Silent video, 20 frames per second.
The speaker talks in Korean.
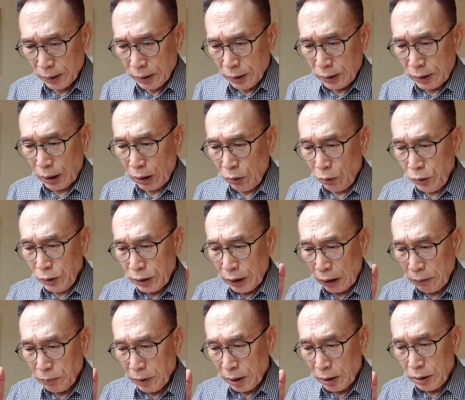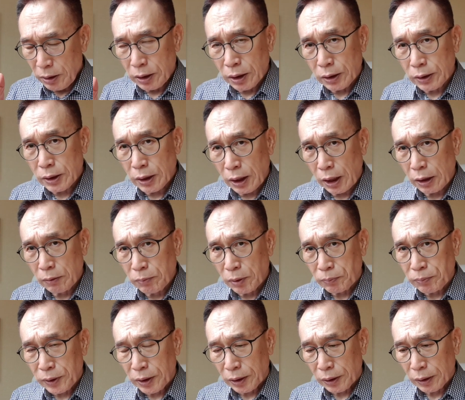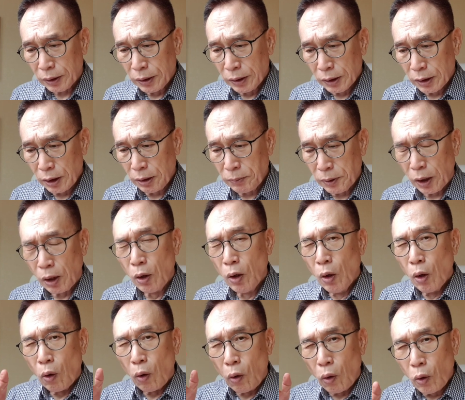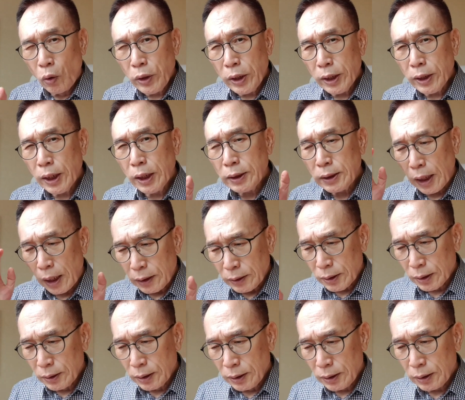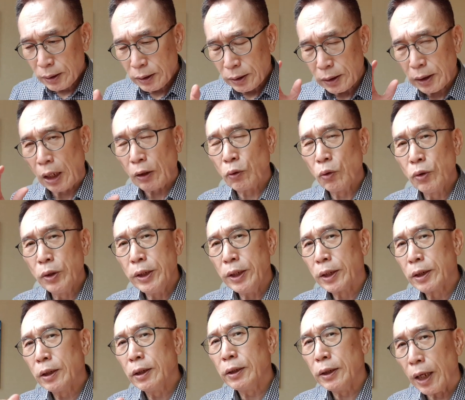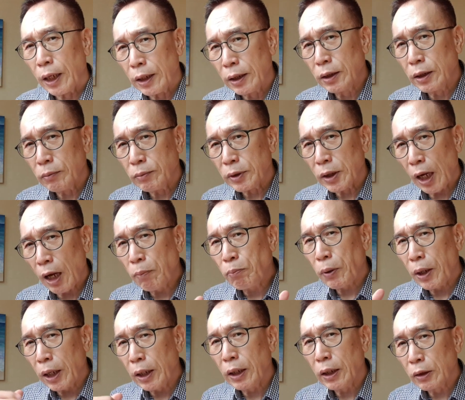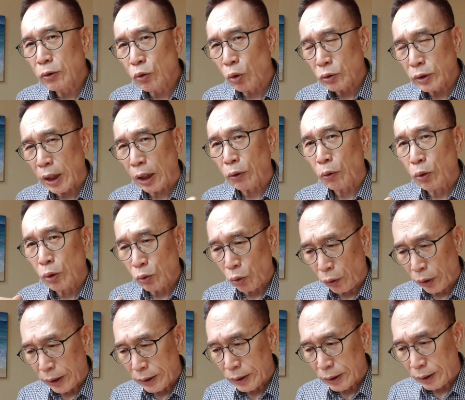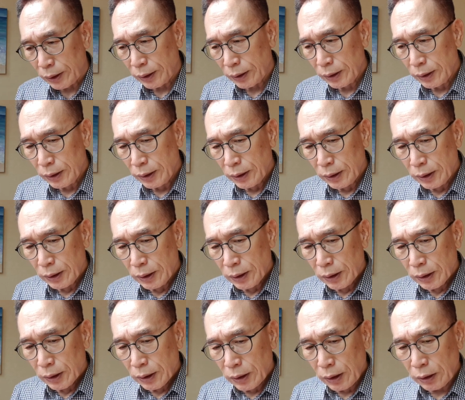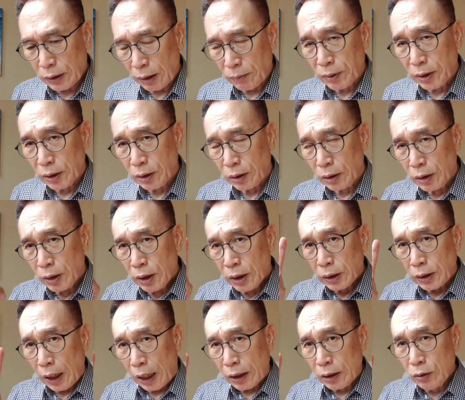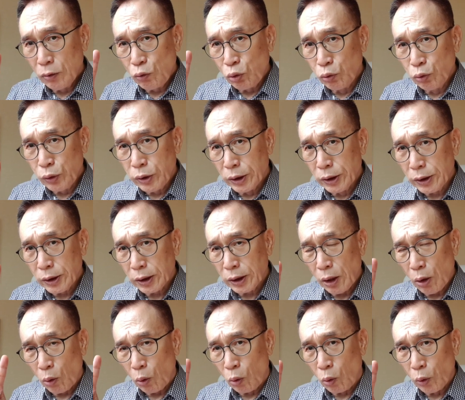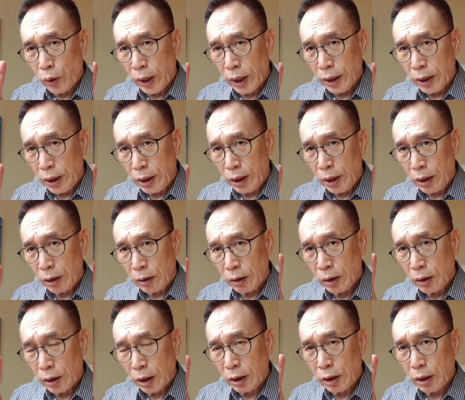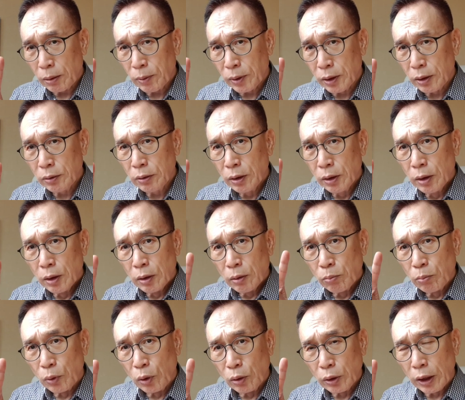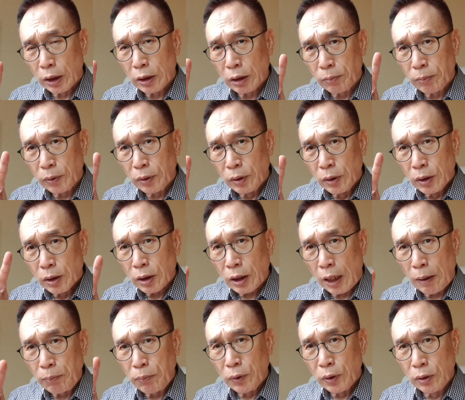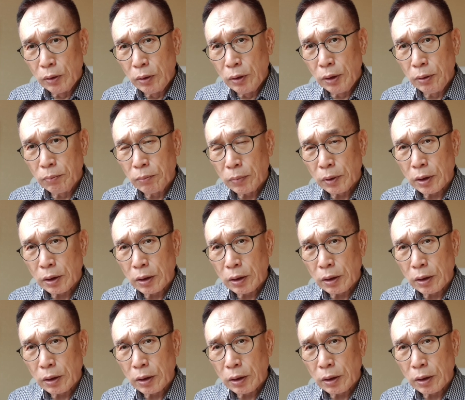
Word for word: 새로운 생명을 형성하는 법칙. 그러면 오행의 생성을 작용을 이끌어내는 겁니다. 합화의 작용을 통해서. 그렇다면 다른 두 성격의 오행이 예를 들면 뭐 예를 들면 갑을리,